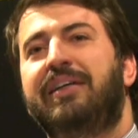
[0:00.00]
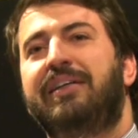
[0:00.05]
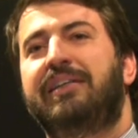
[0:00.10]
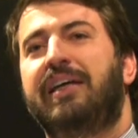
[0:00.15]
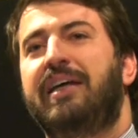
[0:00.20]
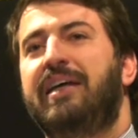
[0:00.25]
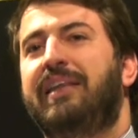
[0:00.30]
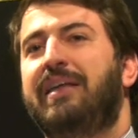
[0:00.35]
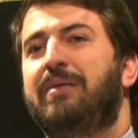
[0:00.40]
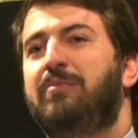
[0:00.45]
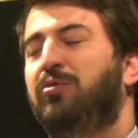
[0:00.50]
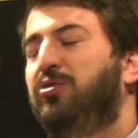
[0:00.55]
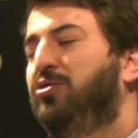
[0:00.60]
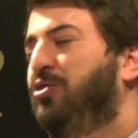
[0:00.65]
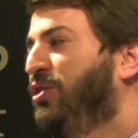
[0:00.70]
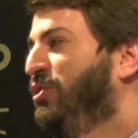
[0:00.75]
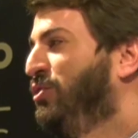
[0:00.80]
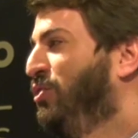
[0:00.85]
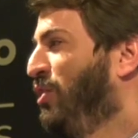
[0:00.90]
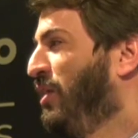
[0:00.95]
se dice
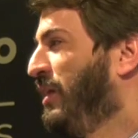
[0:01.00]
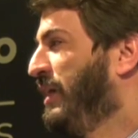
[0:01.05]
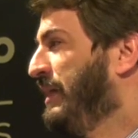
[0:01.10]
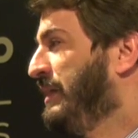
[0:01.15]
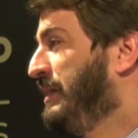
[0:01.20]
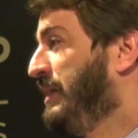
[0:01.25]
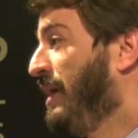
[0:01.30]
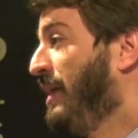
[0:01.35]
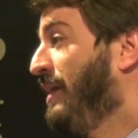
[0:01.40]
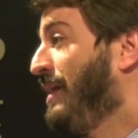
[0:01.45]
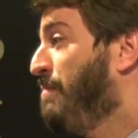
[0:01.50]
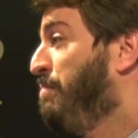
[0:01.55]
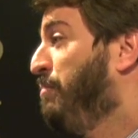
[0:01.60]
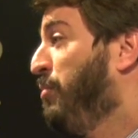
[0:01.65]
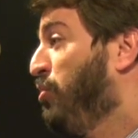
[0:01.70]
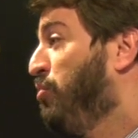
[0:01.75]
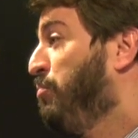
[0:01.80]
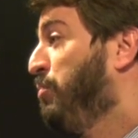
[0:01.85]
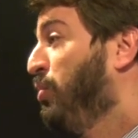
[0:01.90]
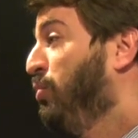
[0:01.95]
mucho esto de que si el
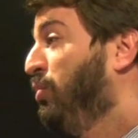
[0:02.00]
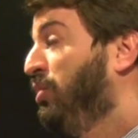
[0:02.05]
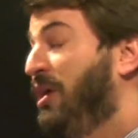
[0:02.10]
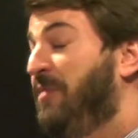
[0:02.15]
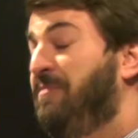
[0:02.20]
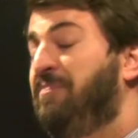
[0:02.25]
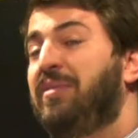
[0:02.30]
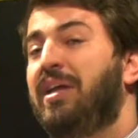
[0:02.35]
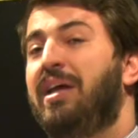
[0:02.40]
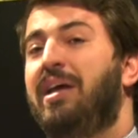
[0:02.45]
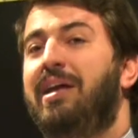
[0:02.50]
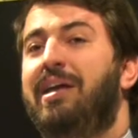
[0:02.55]
campo no produce,